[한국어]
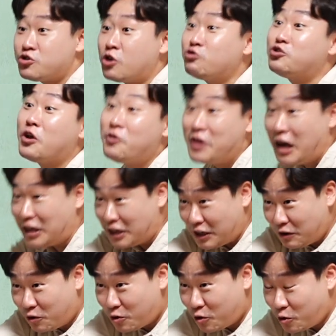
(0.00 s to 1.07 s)
천추태후 이야기.
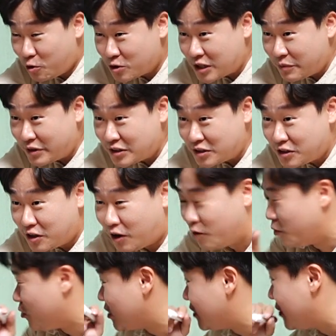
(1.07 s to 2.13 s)
요런
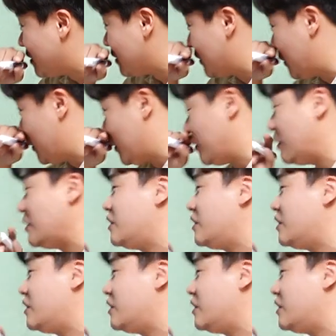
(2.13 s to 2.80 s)
거 재밌거든요.